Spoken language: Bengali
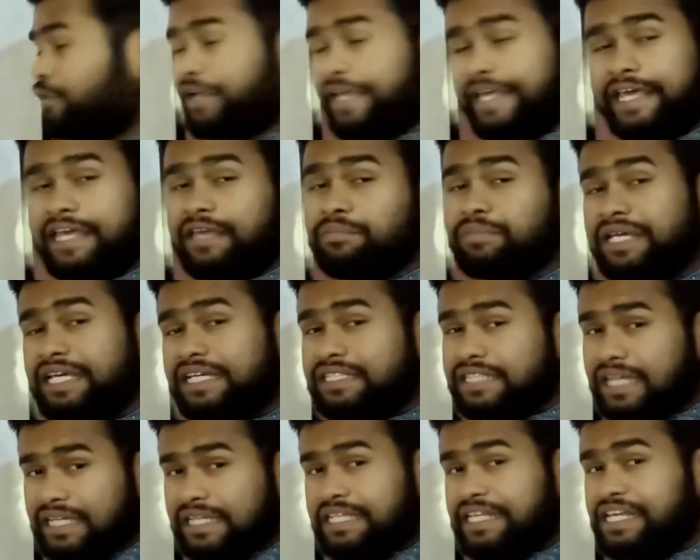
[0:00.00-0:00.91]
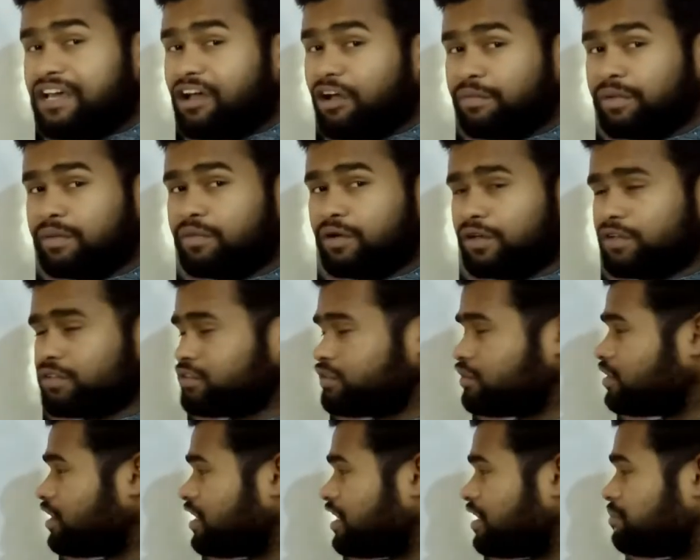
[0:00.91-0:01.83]
এবং এই ভিটা কি হবে
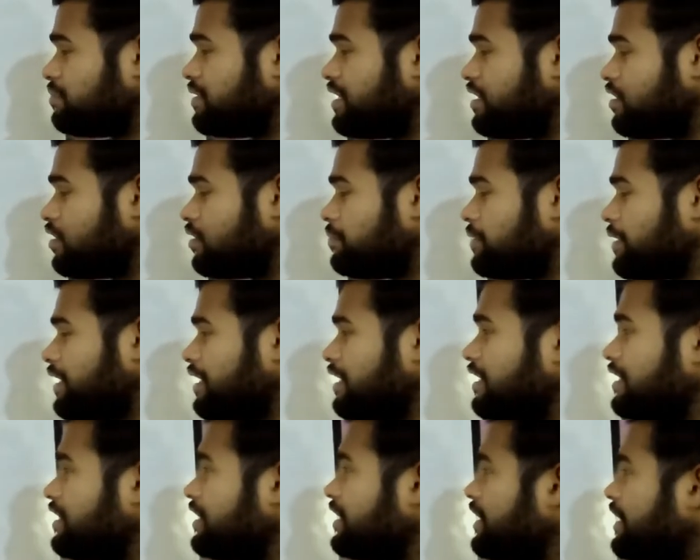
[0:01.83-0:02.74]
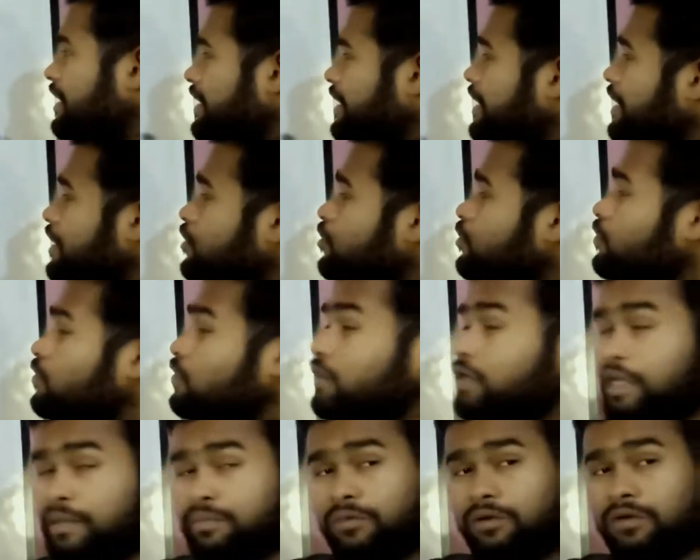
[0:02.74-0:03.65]
বলতো এই ভি হবে এ
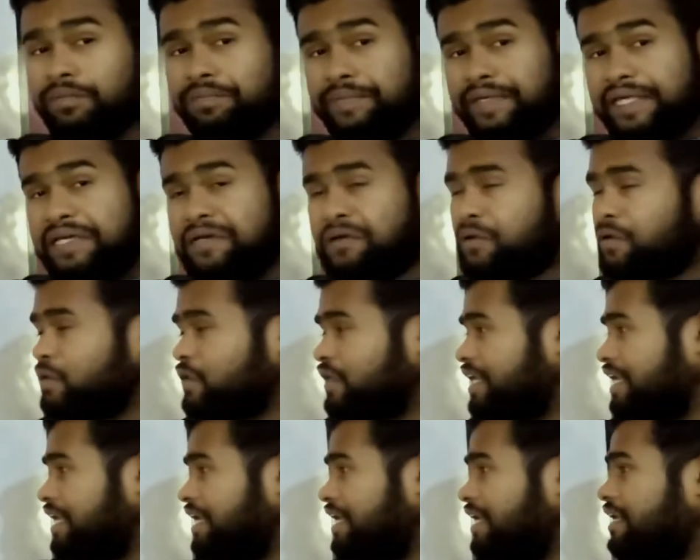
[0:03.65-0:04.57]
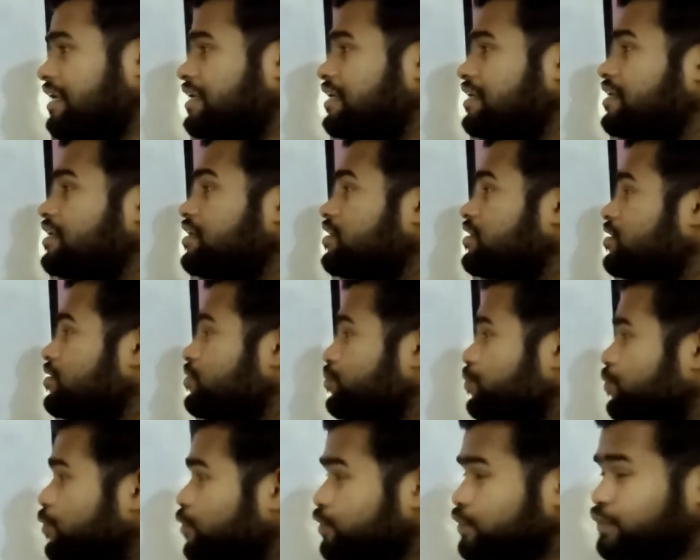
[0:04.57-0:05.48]
গোলক এবং বি গোলকের
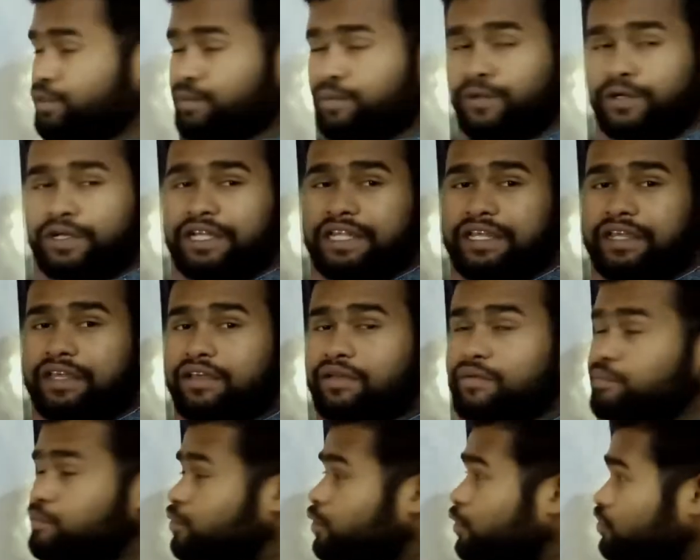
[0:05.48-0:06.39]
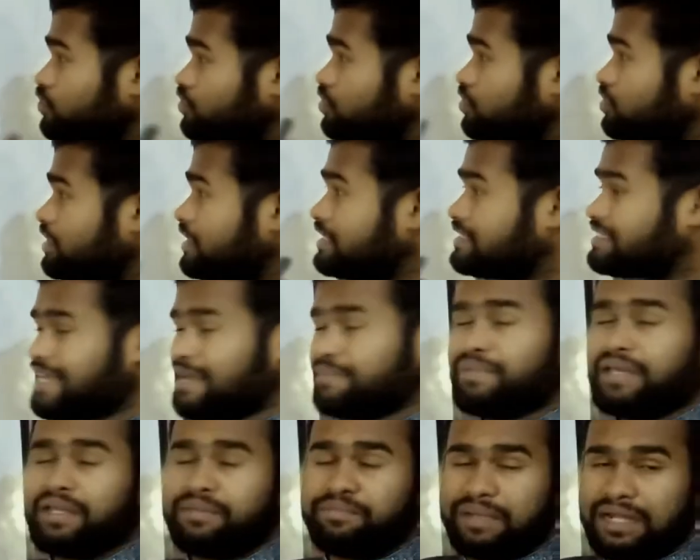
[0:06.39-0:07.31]
মধ্যবর্তী বৈদ্যুতিক
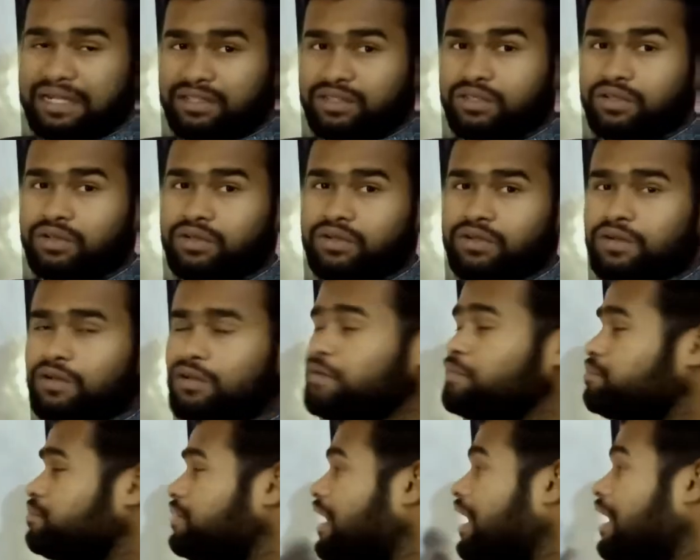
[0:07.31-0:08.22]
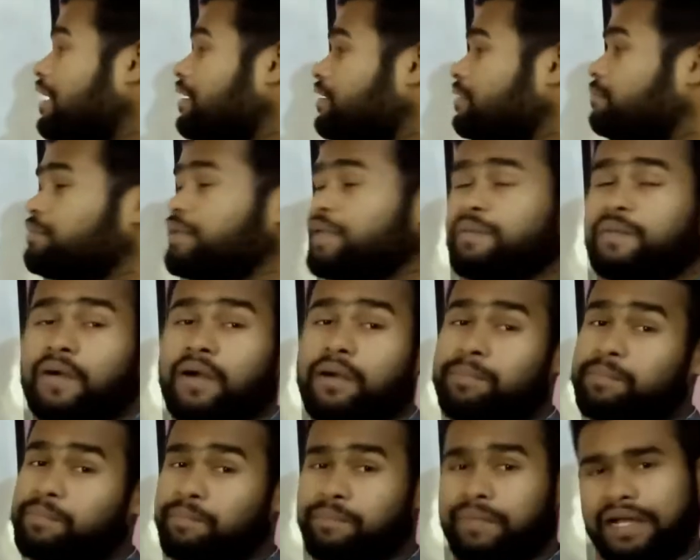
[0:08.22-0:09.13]
চাপের পার্থক্য বা
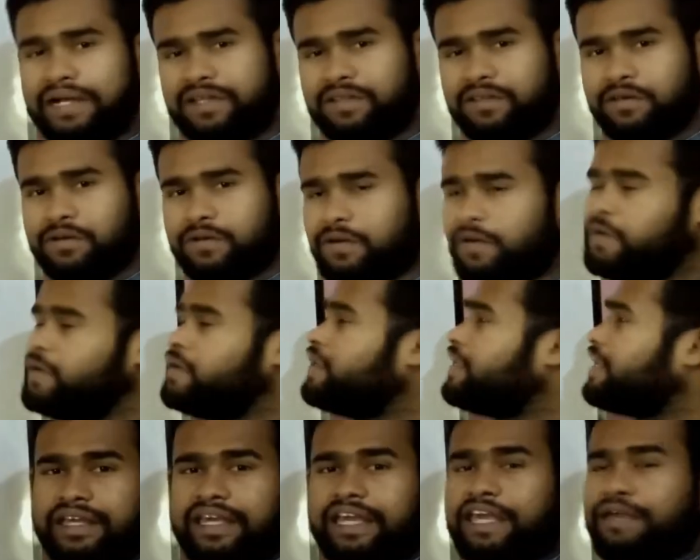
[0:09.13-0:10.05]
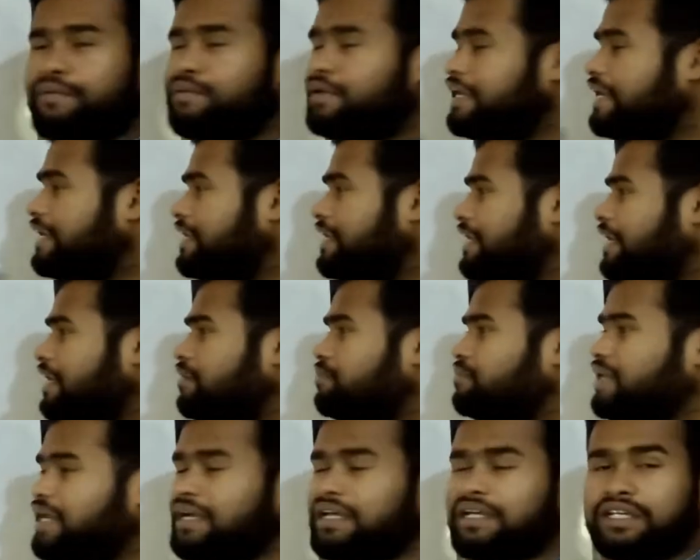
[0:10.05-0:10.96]
বিভব পার্থক্য এবার
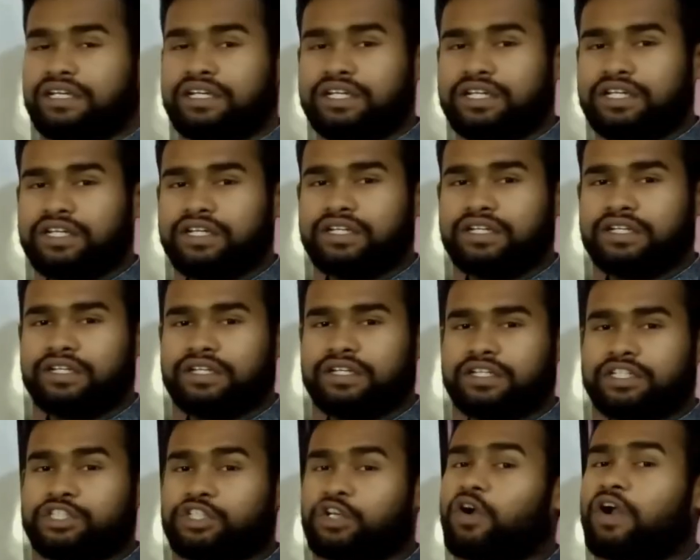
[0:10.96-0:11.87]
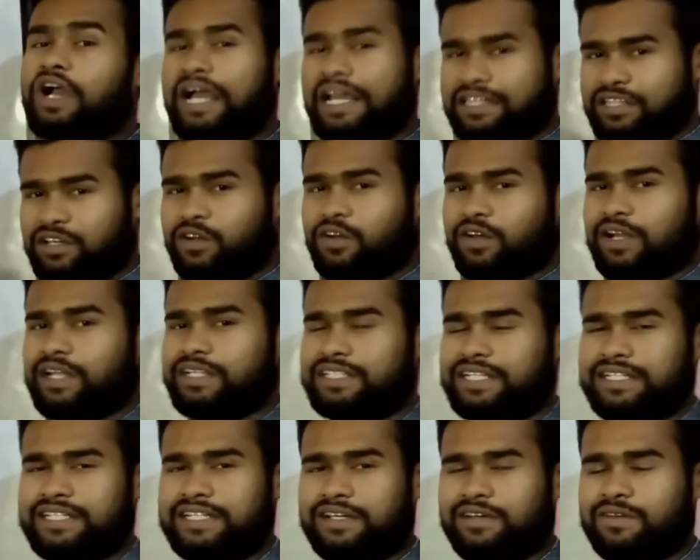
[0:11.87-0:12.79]
এটাকে আমরা সংজ্ঞায়িত
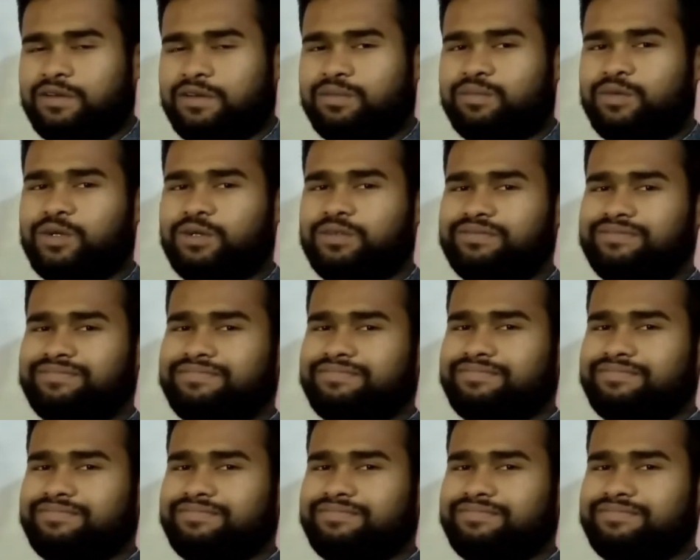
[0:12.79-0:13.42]
করার চেষ্টা করব